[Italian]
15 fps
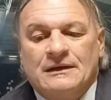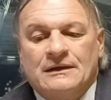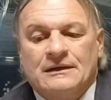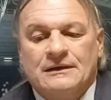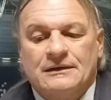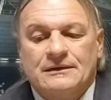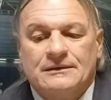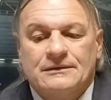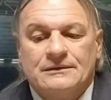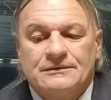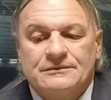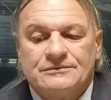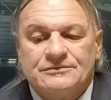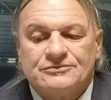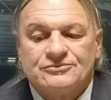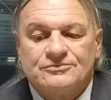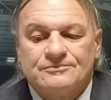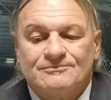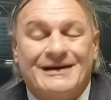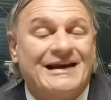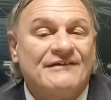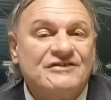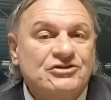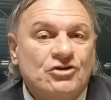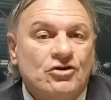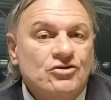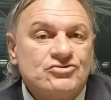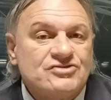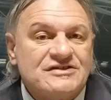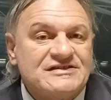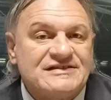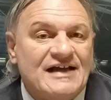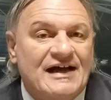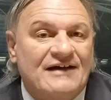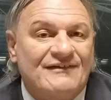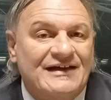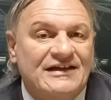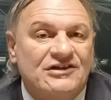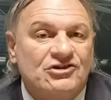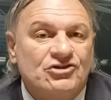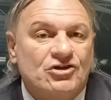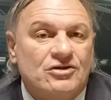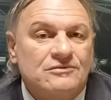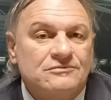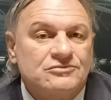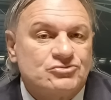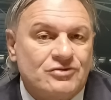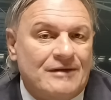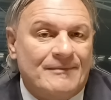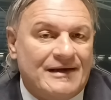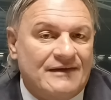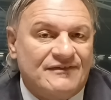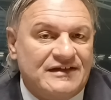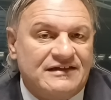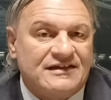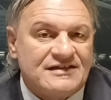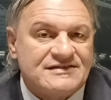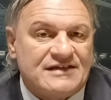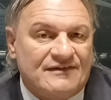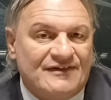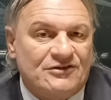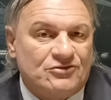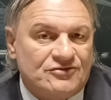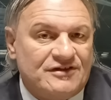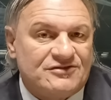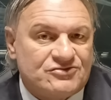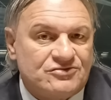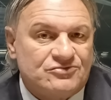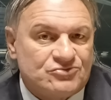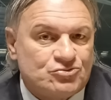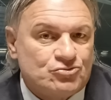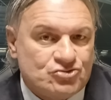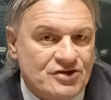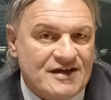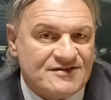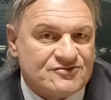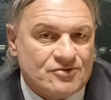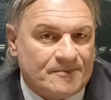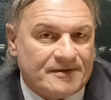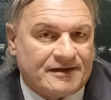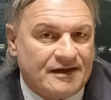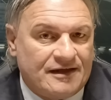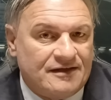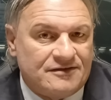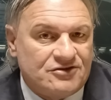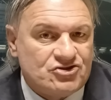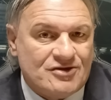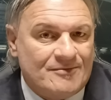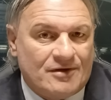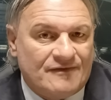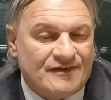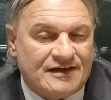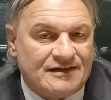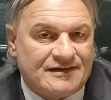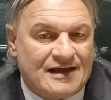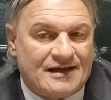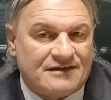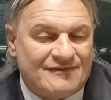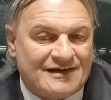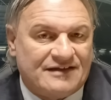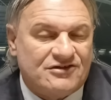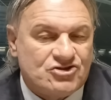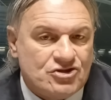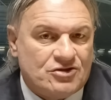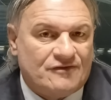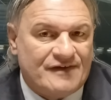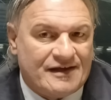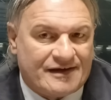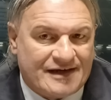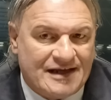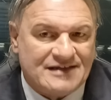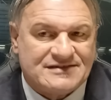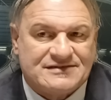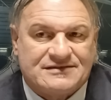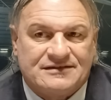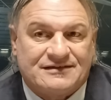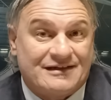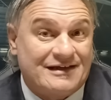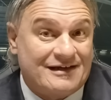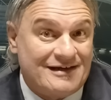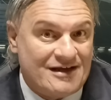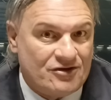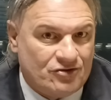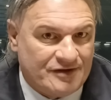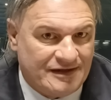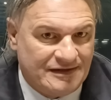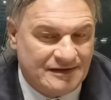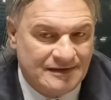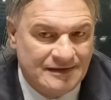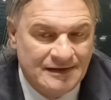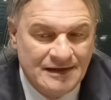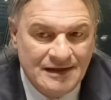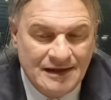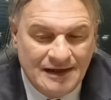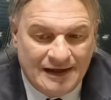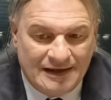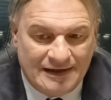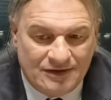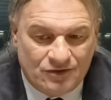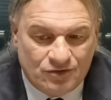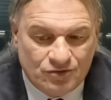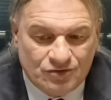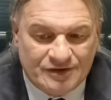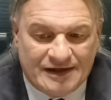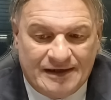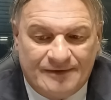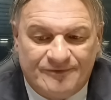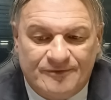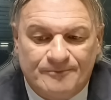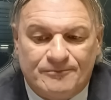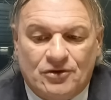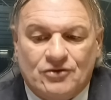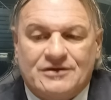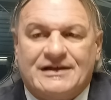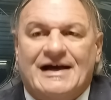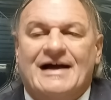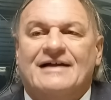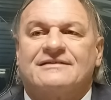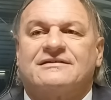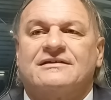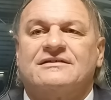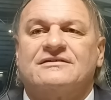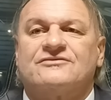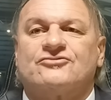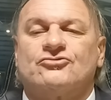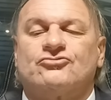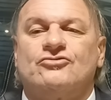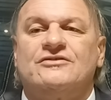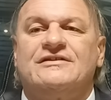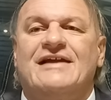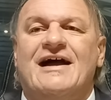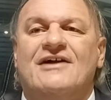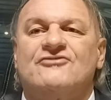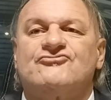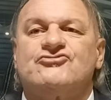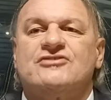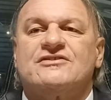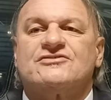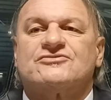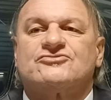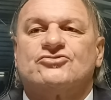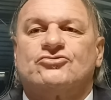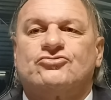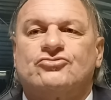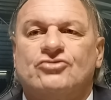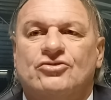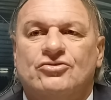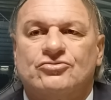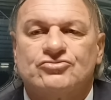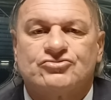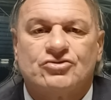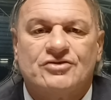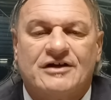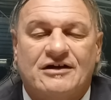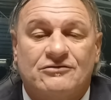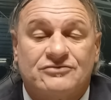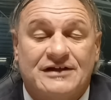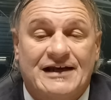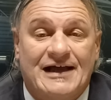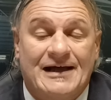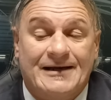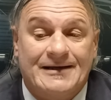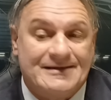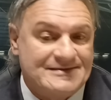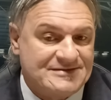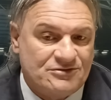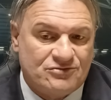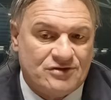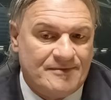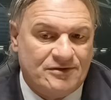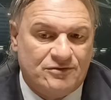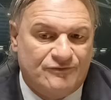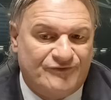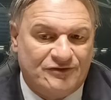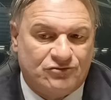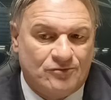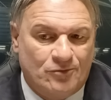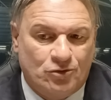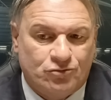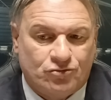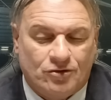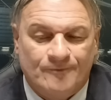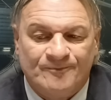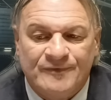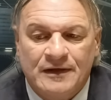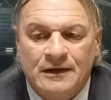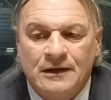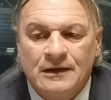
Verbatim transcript: eh, malavitose sta avendo, sulla malavita sta avendo successo perché diciamo la verità, arrivare a 19 arresti, tenerli ancora in, eh, ora bloccati, sotto indagine, sotto custodia cautelare, è sicuramente un fatto molto